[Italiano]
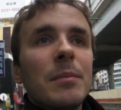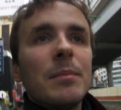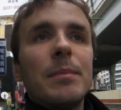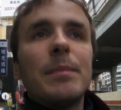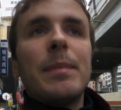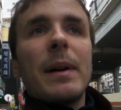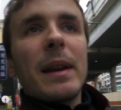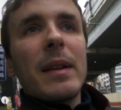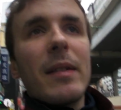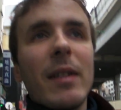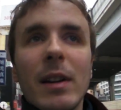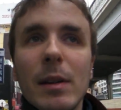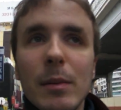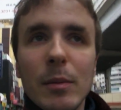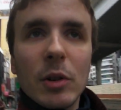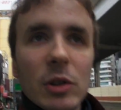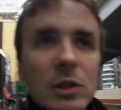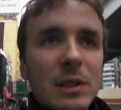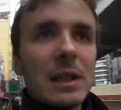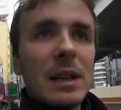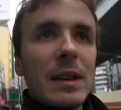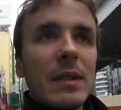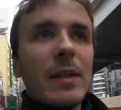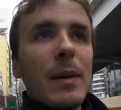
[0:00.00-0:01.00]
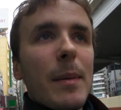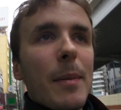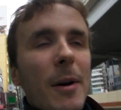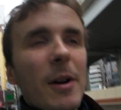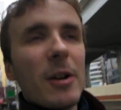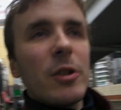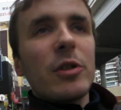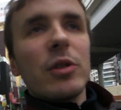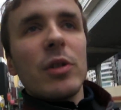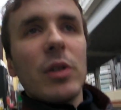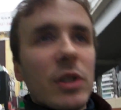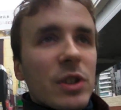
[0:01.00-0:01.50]
per i vari motivi, poi
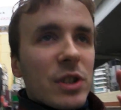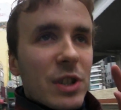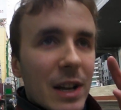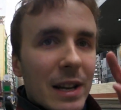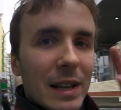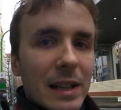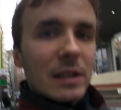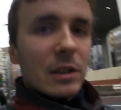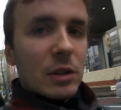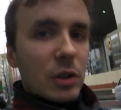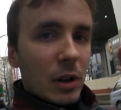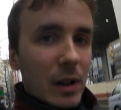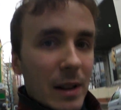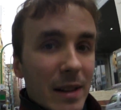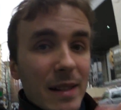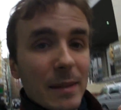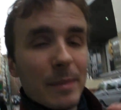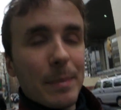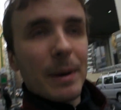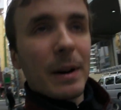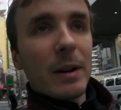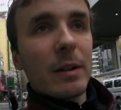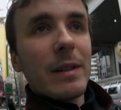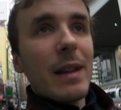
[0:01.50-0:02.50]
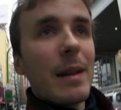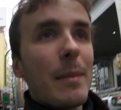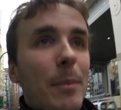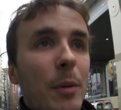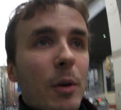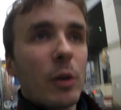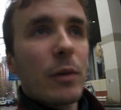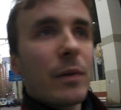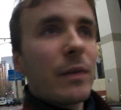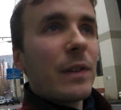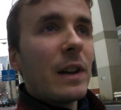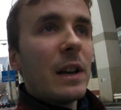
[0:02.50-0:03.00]
ognuno ha dentro nel, eh, nel
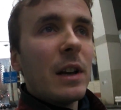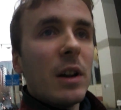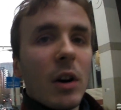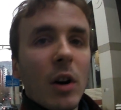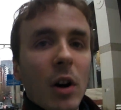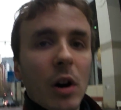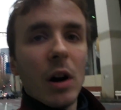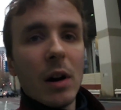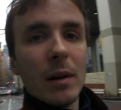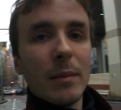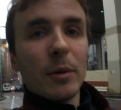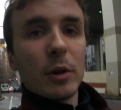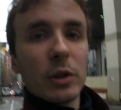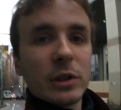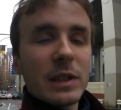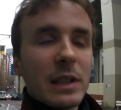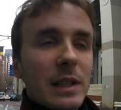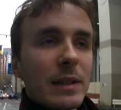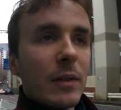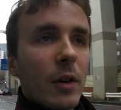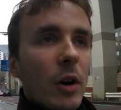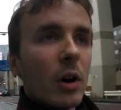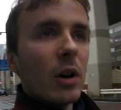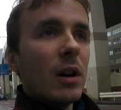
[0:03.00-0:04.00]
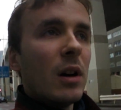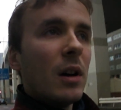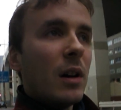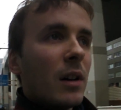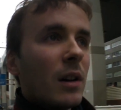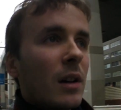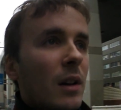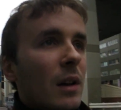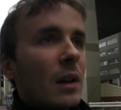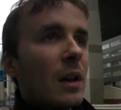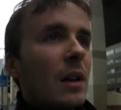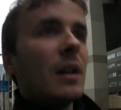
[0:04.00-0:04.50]
profilo il motivo.
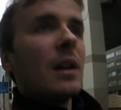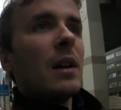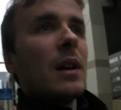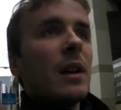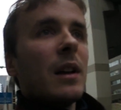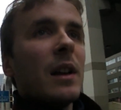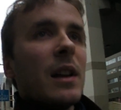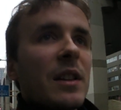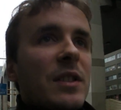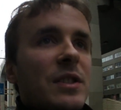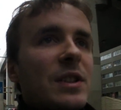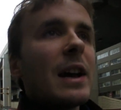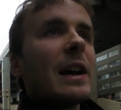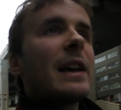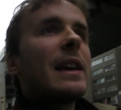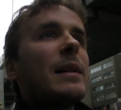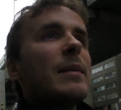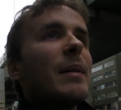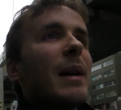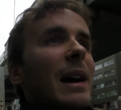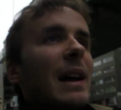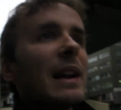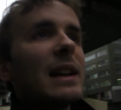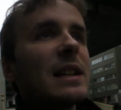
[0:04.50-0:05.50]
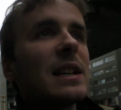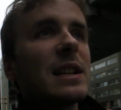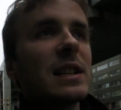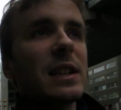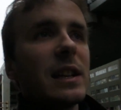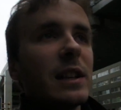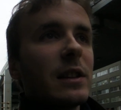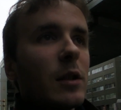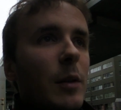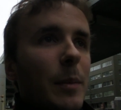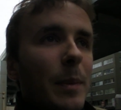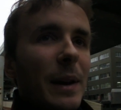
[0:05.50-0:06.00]
C'è chi magari si è
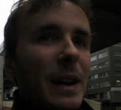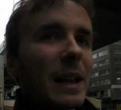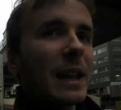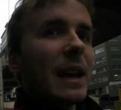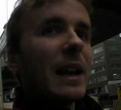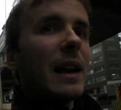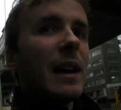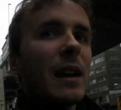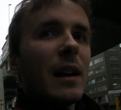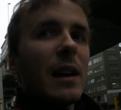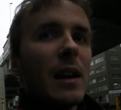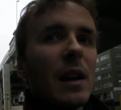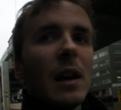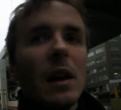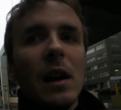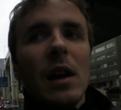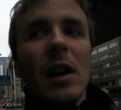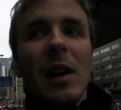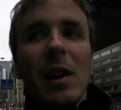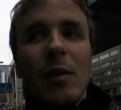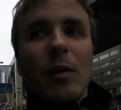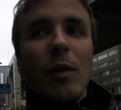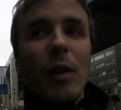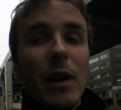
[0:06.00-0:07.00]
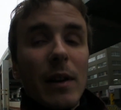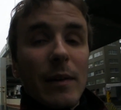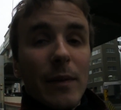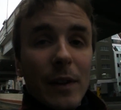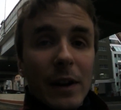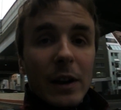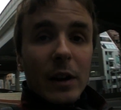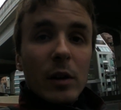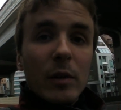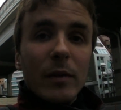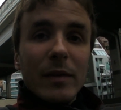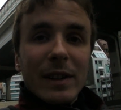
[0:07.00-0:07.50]
iscritto perché vuole
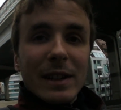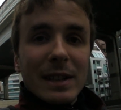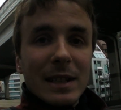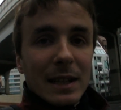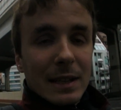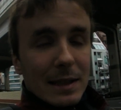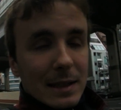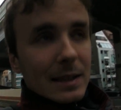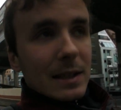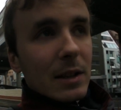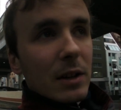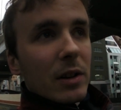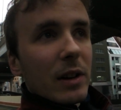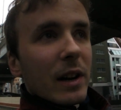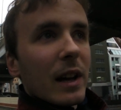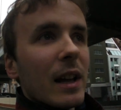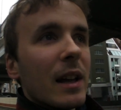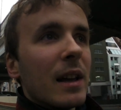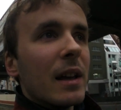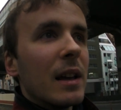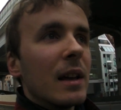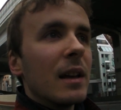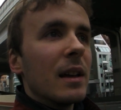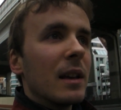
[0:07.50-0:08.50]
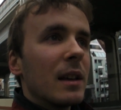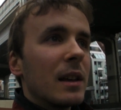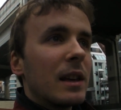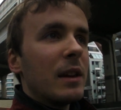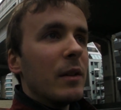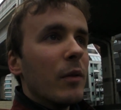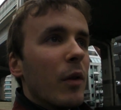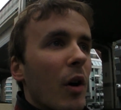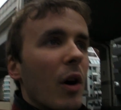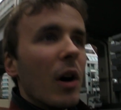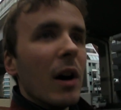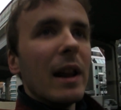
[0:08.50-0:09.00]
fare conversazione, chi
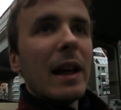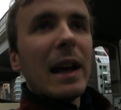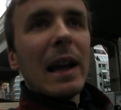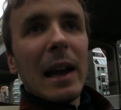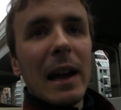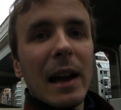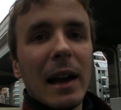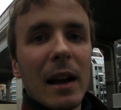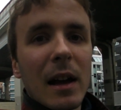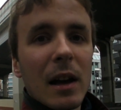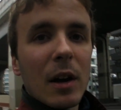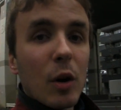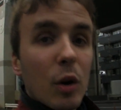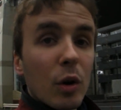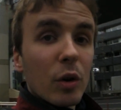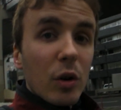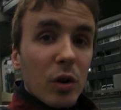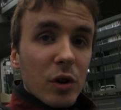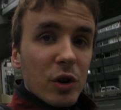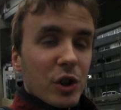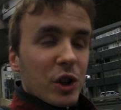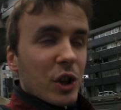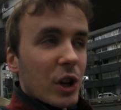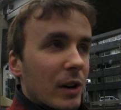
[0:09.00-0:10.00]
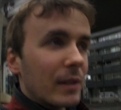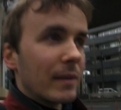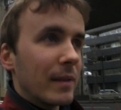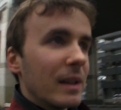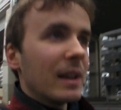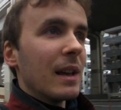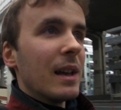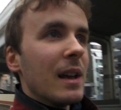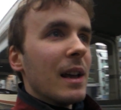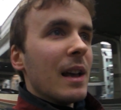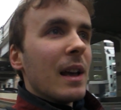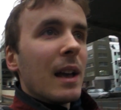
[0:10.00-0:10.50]
vuole conoscerli,
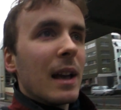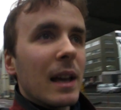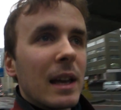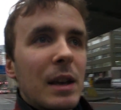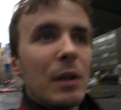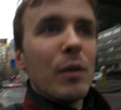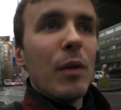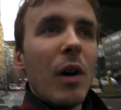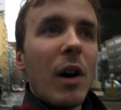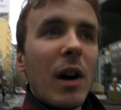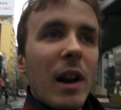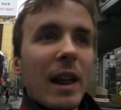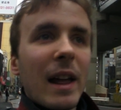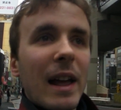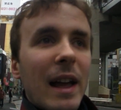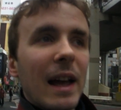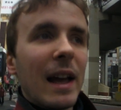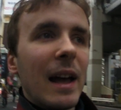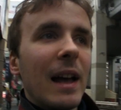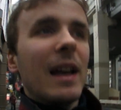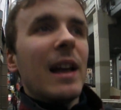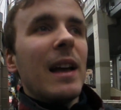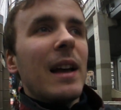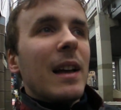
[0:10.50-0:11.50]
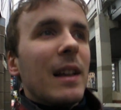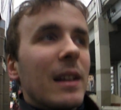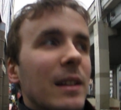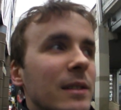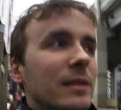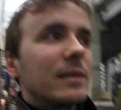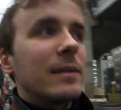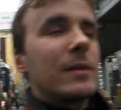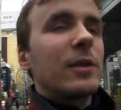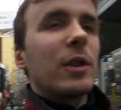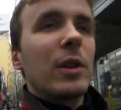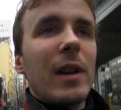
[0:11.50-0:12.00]
chi vuole
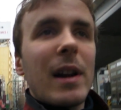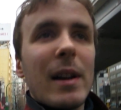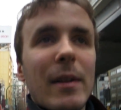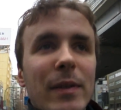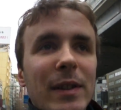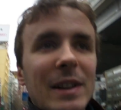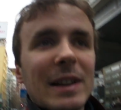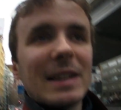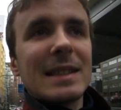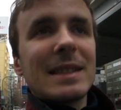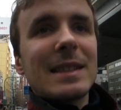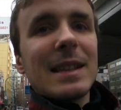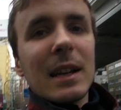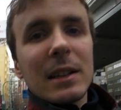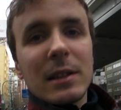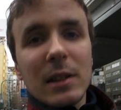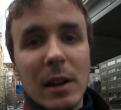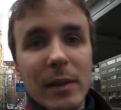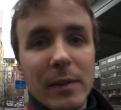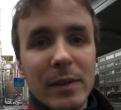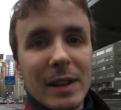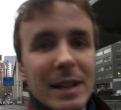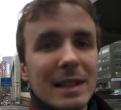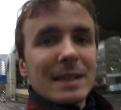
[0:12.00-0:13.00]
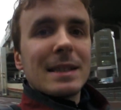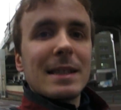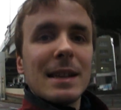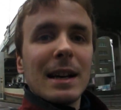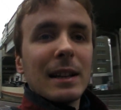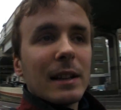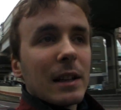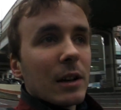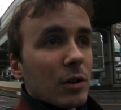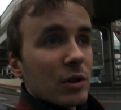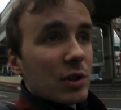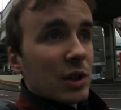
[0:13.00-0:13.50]
trovare il fidanzato, la
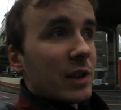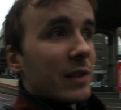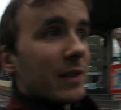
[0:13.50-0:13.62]
fidanzata e così